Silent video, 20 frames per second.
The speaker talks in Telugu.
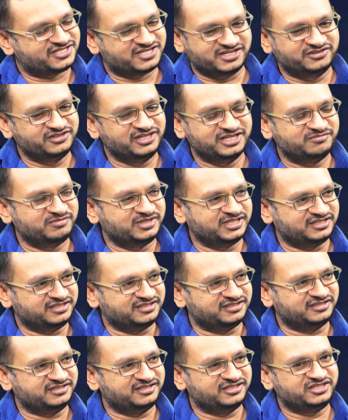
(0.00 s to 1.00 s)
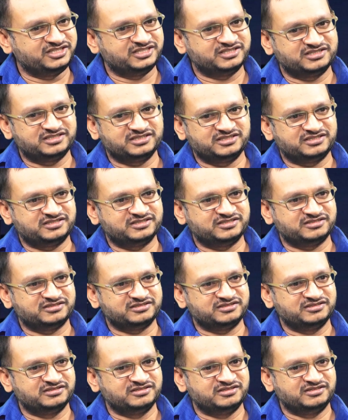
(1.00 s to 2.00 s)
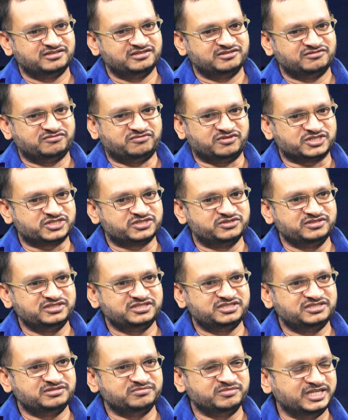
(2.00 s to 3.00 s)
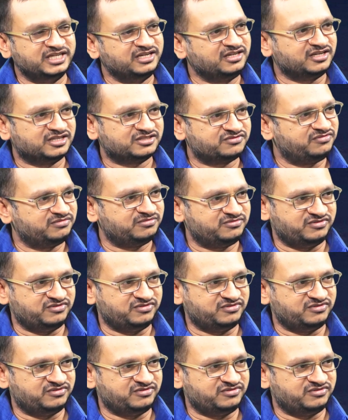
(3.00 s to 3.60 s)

స్ట్రగుల్ ఏం లేదండి ఎందుకంటే ఫస్ట్ నుంచి మిడిల్ క్లాస్